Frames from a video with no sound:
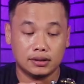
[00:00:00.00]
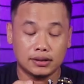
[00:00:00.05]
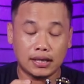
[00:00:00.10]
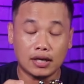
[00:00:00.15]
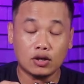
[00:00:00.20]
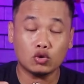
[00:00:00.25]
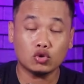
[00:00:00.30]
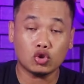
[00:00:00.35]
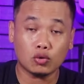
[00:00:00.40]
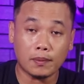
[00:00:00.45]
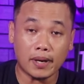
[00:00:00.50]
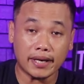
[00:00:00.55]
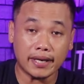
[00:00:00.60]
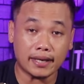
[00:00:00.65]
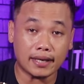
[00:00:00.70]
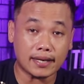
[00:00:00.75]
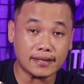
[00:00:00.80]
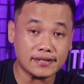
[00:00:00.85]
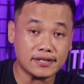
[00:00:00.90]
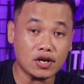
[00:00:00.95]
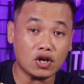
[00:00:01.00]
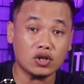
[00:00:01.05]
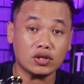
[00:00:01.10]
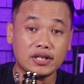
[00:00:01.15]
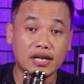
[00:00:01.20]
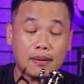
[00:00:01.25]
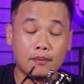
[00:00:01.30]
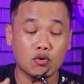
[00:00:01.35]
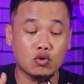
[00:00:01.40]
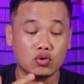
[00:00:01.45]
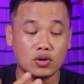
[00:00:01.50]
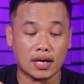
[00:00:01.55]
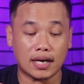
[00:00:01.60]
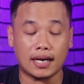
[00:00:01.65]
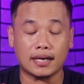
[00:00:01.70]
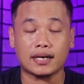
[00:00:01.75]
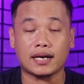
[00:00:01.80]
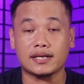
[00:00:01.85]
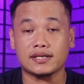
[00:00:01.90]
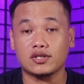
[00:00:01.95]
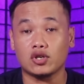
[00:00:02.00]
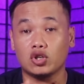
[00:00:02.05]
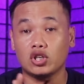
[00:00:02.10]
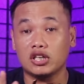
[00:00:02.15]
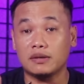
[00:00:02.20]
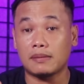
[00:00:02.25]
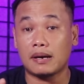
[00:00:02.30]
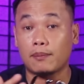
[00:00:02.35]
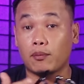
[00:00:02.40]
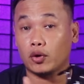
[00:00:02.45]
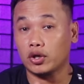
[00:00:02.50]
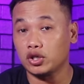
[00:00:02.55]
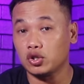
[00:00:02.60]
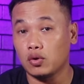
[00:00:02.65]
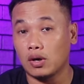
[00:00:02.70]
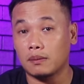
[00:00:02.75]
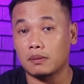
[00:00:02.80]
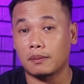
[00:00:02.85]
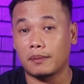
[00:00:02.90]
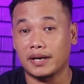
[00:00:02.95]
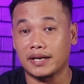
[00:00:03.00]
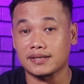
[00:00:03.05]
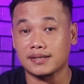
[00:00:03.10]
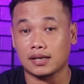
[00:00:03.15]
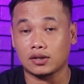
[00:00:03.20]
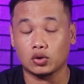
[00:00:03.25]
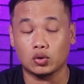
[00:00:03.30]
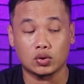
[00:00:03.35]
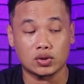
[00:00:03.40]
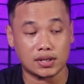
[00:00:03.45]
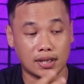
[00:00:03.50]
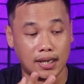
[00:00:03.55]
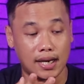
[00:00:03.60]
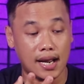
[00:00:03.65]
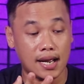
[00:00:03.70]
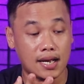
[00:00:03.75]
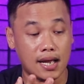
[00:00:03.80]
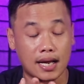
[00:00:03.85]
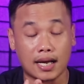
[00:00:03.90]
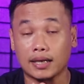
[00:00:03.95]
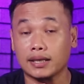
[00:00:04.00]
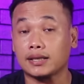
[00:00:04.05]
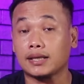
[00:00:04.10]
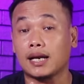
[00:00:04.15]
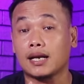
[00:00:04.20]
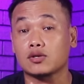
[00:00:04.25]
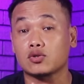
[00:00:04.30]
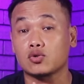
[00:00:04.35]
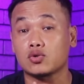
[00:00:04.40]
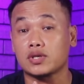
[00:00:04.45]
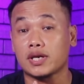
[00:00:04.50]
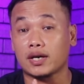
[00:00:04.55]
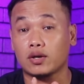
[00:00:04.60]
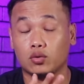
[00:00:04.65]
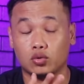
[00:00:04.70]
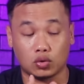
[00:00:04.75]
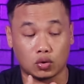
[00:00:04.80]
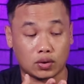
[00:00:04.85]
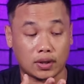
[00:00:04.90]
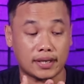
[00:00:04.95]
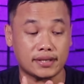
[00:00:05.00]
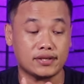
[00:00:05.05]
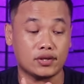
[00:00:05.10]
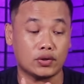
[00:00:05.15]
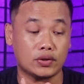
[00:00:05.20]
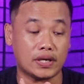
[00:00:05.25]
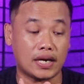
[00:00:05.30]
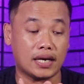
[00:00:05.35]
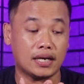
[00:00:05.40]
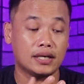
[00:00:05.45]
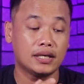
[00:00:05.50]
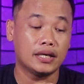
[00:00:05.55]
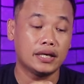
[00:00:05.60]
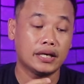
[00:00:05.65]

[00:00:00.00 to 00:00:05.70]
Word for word: Dan untuk bagian rasio, dia menggunakan rasio 5.2 berbanding 1. Sekarang akan kita langsung cek untuk rasionya.